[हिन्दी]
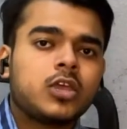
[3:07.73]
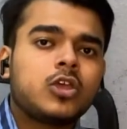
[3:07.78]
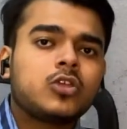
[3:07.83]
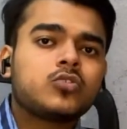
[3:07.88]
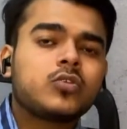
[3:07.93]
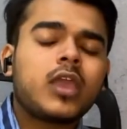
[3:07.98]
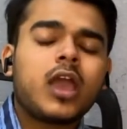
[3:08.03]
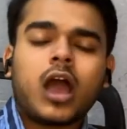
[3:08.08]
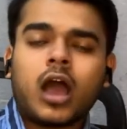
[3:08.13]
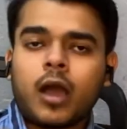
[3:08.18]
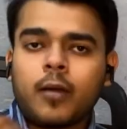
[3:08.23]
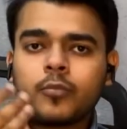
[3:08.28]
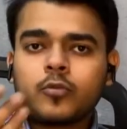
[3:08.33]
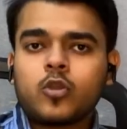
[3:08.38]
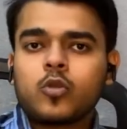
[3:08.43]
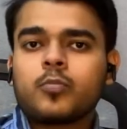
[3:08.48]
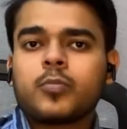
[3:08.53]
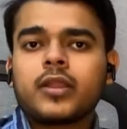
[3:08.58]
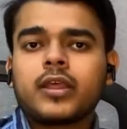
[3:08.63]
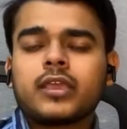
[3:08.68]
तो ये आपके
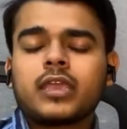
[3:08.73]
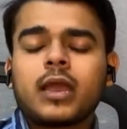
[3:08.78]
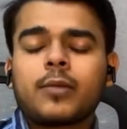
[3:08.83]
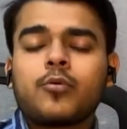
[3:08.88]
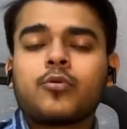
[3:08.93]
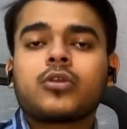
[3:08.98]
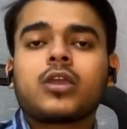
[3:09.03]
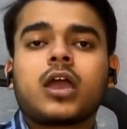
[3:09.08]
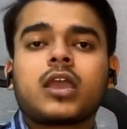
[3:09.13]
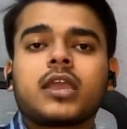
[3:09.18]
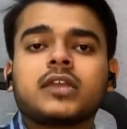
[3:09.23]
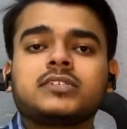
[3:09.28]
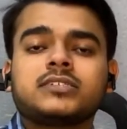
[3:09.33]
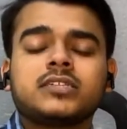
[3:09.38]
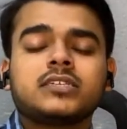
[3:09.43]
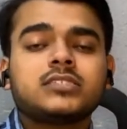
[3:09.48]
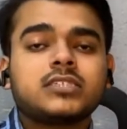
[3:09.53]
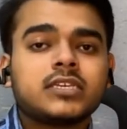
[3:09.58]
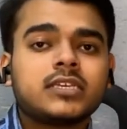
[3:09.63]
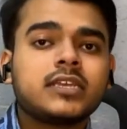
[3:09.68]
ऊपर है कि आपको क्या क्या चीज़ें
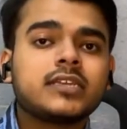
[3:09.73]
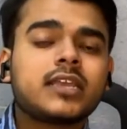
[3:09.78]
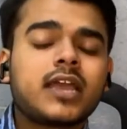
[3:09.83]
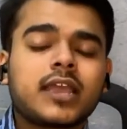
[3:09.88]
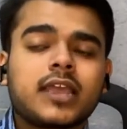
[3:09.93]
चाहिए क्या